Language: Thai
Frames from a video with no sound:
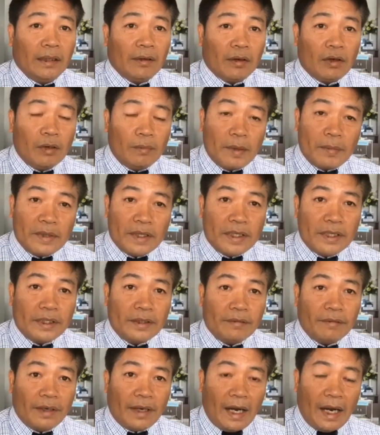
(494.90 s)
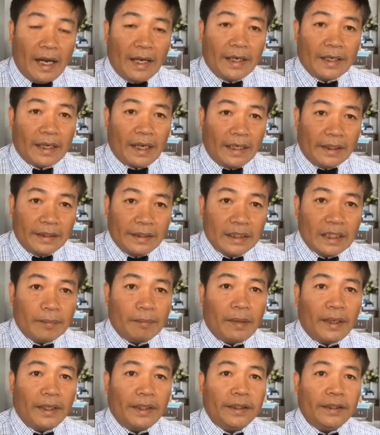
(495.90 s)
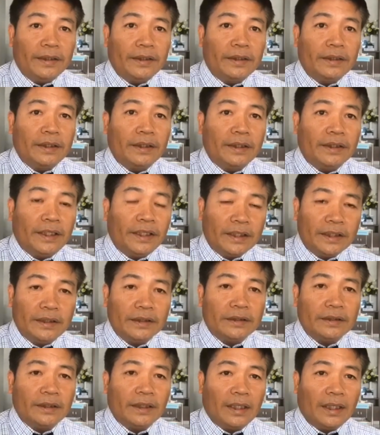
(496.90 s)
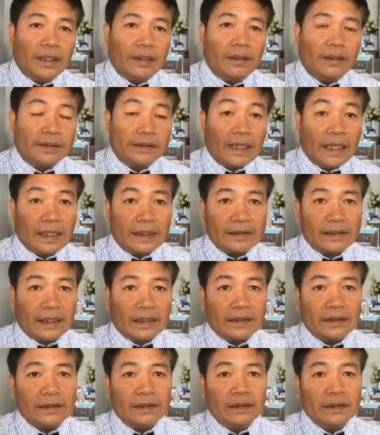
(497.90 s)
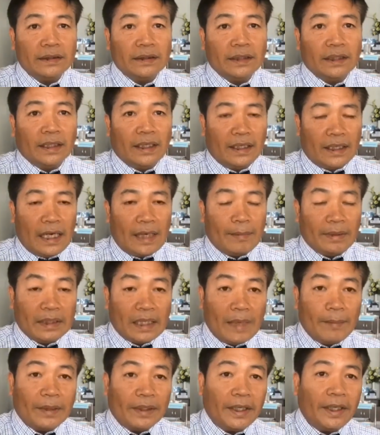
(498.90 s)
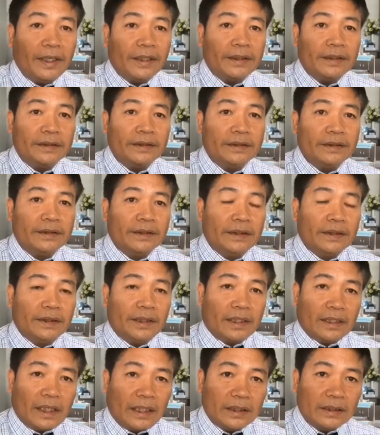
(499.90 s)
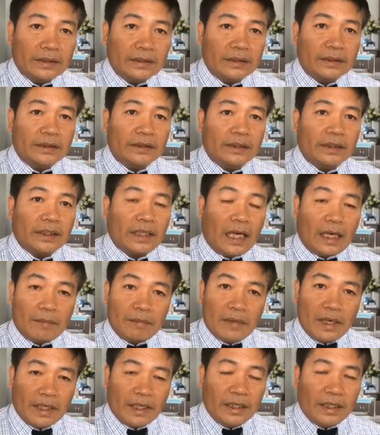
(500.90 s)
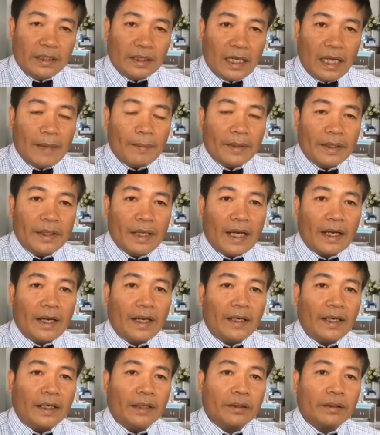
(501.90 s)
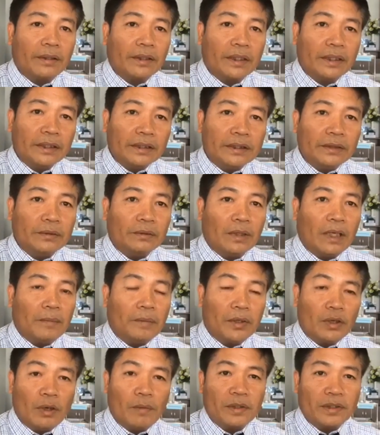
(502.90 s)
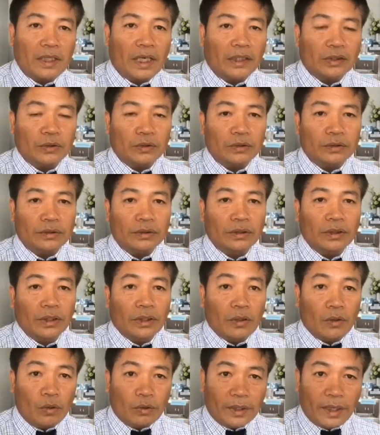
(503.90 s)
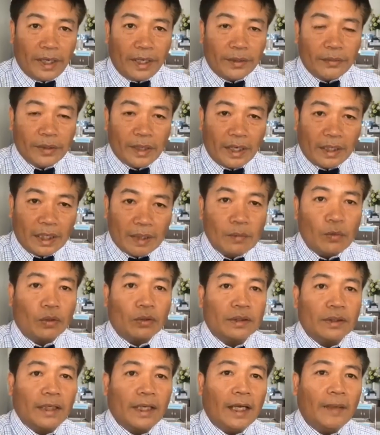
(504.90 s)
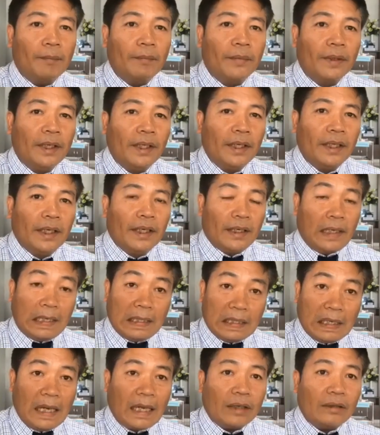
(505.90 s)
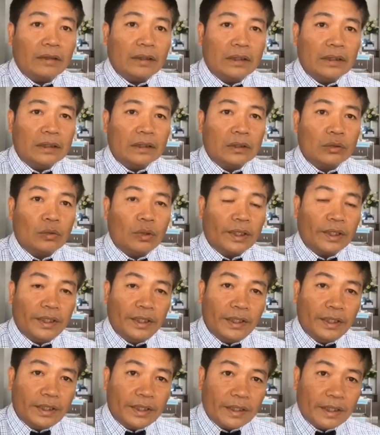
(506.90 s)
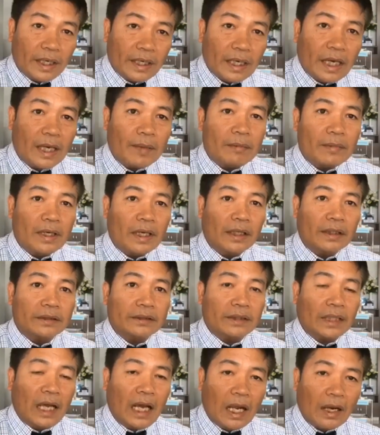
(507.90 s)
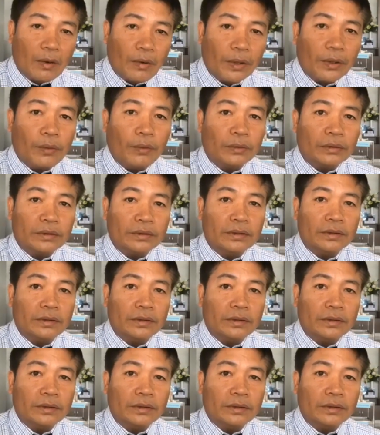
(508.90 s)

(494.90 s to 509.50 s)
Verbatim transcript: ก็ไม่มีเวลาในการที่จะไปคิดและก็สร้างสรรค์ในการพัฒนาประเทศ ดังนั้นการเมืองจะเดินหน้าพิทิศางใดนั้น ก็ขึ้นอยู่กับพี่น้อง ประชาชนคนไทยด้วยกันทั้งหมดนะครับ หลักๆ ก็คือตัวที่นักการเมือง 500 คน